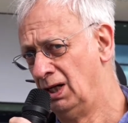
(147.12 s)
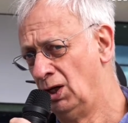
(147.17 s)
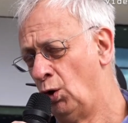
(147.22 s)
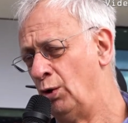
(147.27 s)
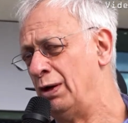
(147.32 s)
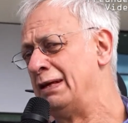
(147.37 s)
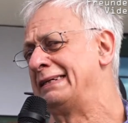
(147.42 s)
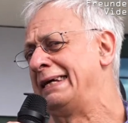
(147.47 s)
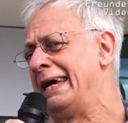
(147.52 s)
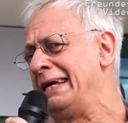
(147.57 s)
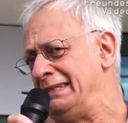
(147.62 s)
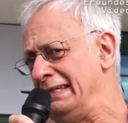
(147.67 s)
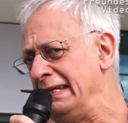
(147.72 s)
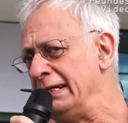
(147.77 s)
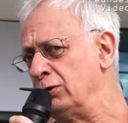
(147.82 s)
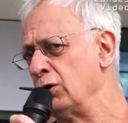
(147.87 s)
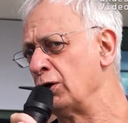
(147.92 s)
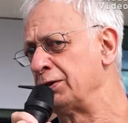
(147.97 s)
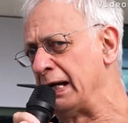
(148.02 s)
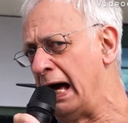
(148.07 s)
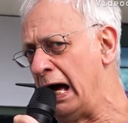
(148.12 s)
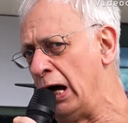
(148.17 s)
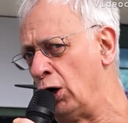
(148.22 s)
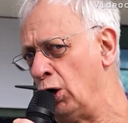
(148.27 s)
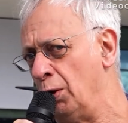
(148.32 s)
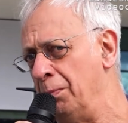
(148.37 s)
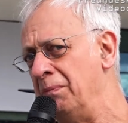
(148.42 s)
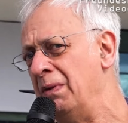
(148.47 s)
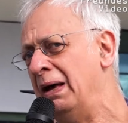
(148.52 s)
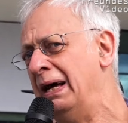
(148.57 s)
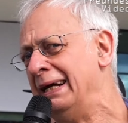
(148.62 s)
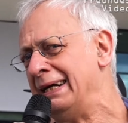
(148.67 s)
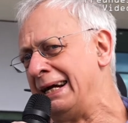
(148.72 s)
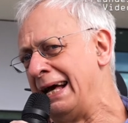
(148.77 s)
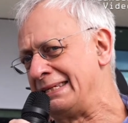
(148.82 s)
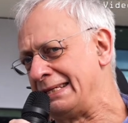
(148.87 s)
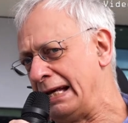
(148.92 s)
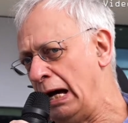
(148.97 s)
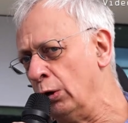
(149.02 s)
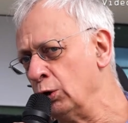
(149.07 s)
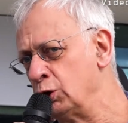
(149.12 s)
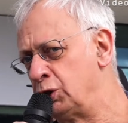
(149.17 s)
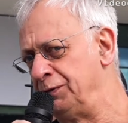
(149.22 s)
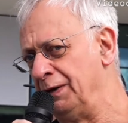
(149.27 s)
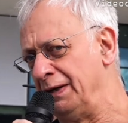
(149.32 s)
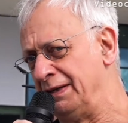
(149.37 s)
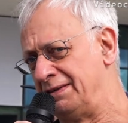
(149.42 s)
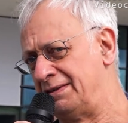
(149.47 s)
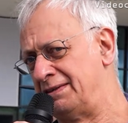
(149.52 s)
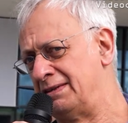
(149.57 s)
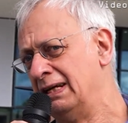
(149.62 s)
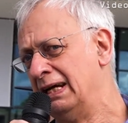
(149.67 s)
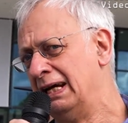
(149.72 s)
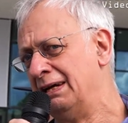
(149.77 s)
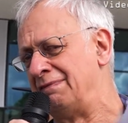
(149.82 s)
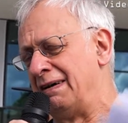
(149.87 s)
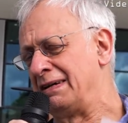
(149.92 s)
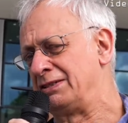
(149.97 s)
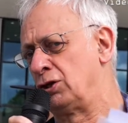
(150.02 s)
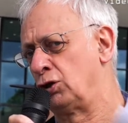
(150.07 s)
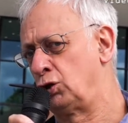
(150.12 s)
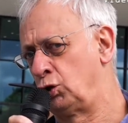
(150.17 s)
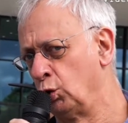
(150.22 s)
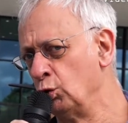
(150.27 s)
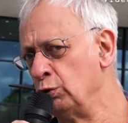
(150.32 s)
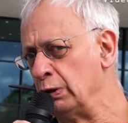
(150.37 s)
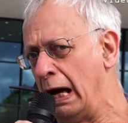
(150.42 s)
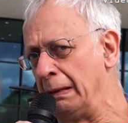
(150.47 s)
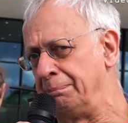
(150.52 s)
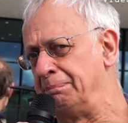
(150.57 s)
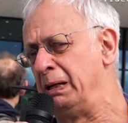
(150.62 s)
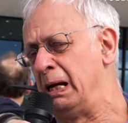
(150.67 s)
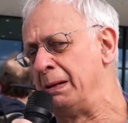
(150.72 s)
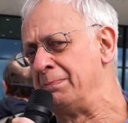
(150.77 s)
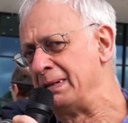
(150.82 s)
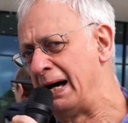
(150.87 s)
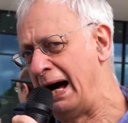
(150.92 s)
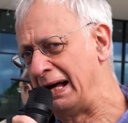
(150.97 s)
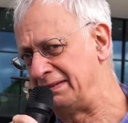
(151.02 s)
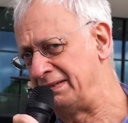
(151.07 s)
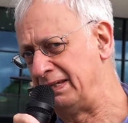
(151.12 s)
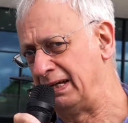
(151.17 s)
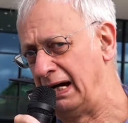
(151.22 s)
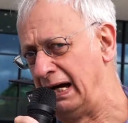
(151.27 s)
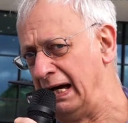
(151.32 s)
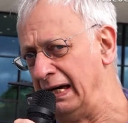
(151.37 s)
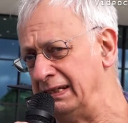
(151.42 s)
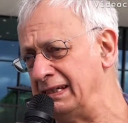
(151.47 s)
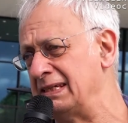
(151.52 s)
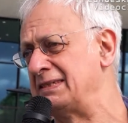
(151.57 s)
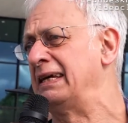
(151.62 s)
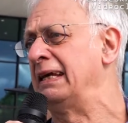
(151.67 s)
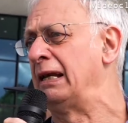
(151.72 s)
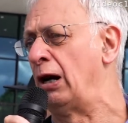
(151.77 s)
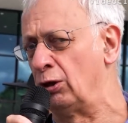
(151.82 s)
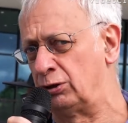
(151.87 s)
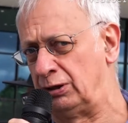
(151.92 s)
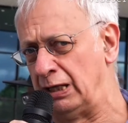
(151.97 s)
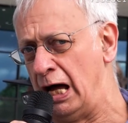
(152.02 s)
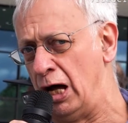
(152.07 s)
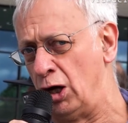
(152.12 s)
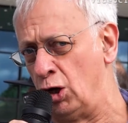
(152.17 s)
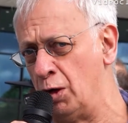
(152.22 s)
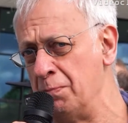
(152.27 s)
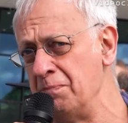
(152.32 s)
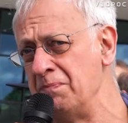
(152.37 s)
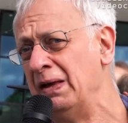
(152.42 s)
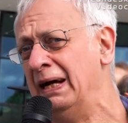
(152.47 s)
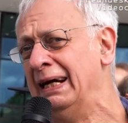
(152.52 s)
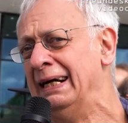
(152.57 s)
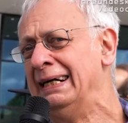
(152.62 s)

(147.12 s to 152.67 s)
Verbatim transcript: Und es geht nicht nur darum, dass Auschwitz was zu tun hat mit dem Nazireich, es geht auch darum,